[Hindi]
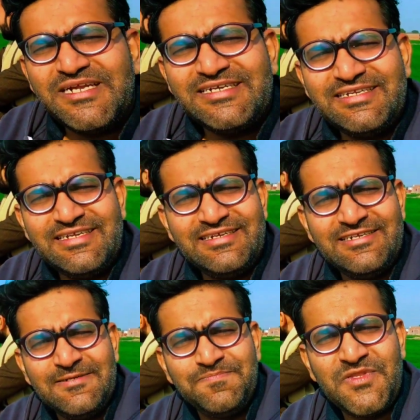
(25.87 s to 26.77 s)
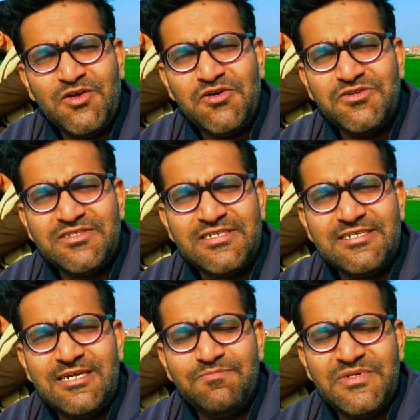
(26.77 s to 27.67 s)
बैठे रहना और
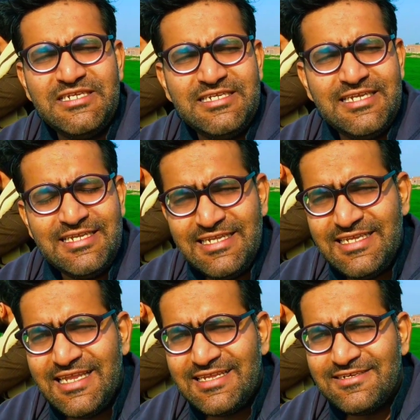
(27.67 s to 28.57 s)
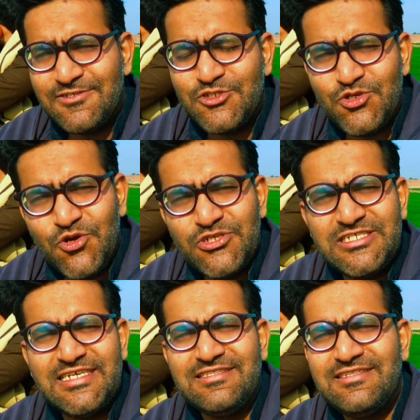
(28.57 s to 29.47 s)
अपनी ही एक
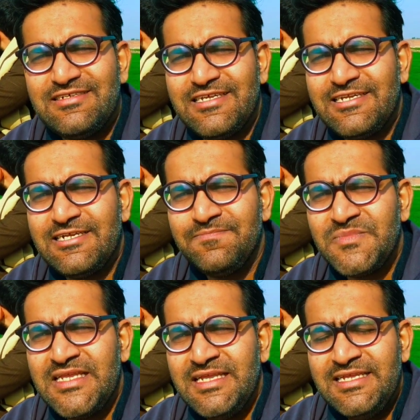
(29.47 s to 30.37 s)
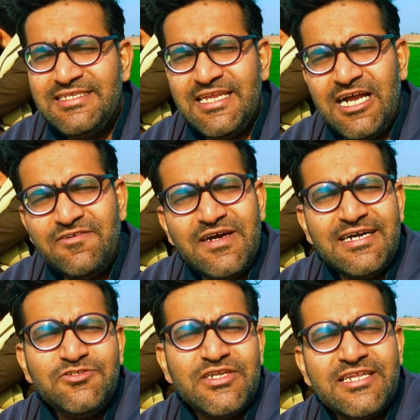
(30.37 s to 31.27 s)
सोच के अंदर रहना ये
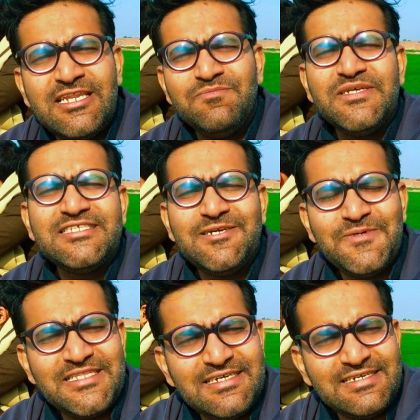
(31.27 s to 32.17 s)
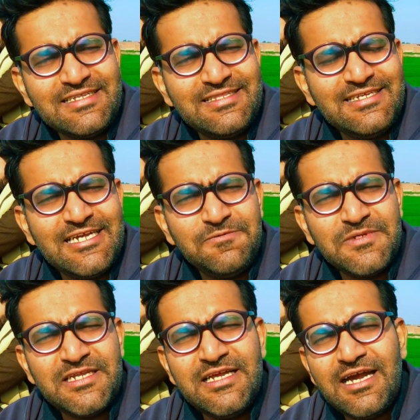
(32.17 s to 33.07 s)
हवा जो एक लम्स सा पैदा करती है
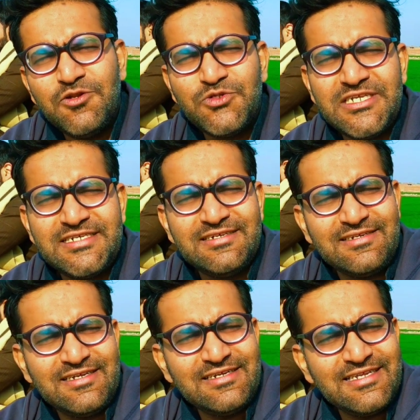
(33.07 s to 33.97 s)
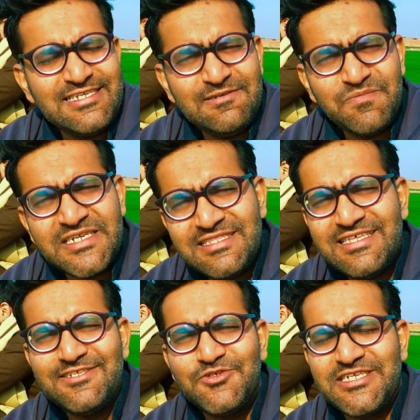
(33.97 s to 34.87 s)
आपके गालों से टकरा के ये
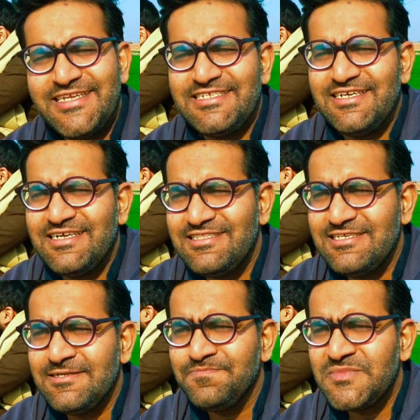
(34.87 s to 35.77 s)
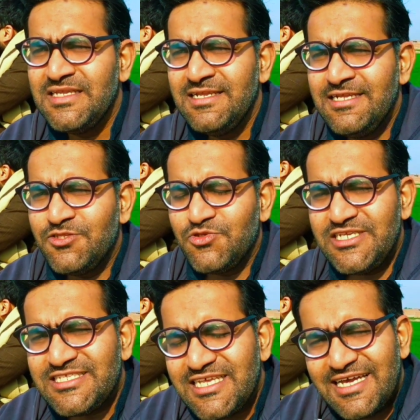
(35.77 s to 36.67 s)
परिंदे जो चहचहाते हैं तो
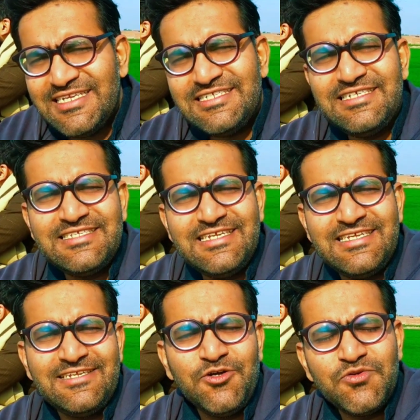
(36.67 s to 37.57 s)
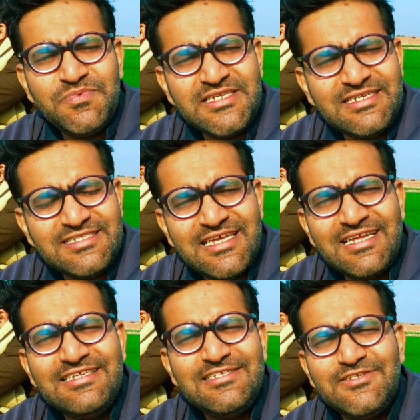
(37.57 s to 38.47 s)
ये सारी चीज़ें और फिर इन
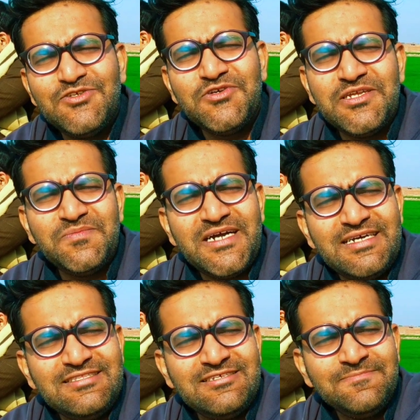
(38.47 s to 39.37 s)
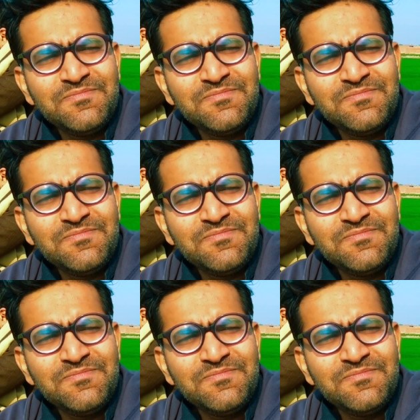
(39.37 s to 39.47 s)
सारी चीज़ों के बाद